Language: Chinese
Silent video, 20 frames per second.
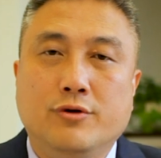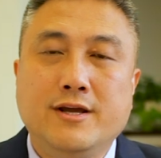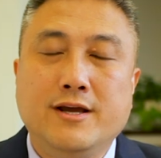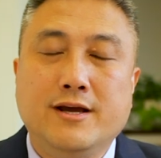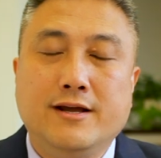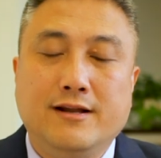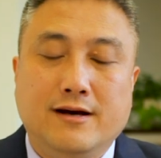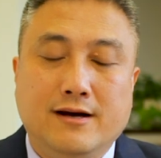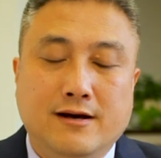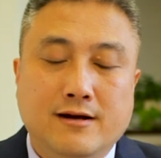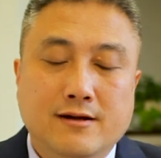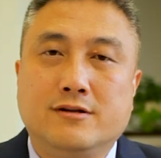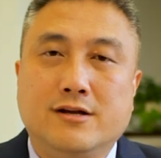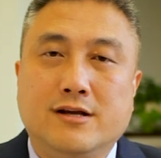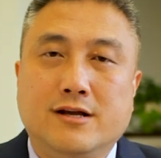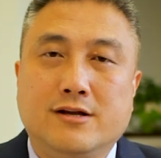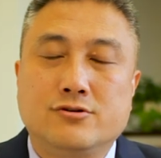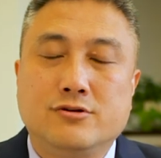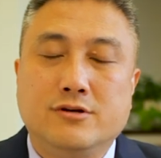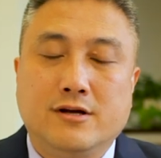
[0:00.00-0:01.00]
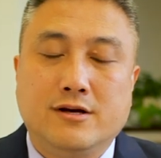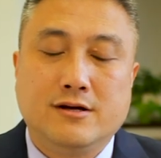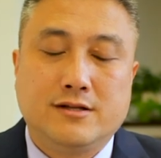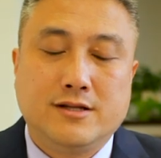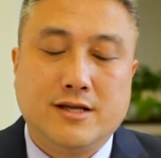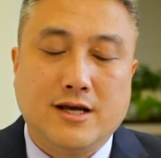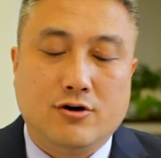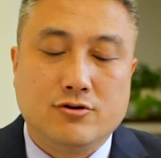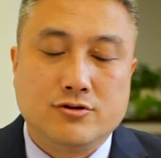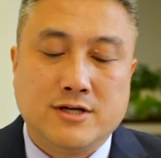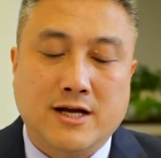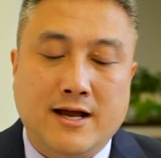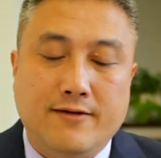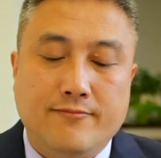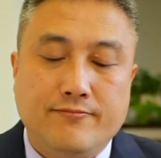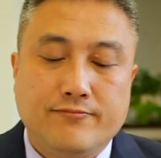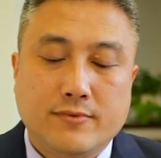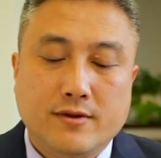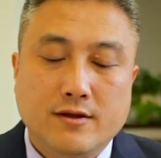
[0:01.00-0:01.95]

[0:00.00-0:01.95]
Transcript: 业呢，这也是一个挑战。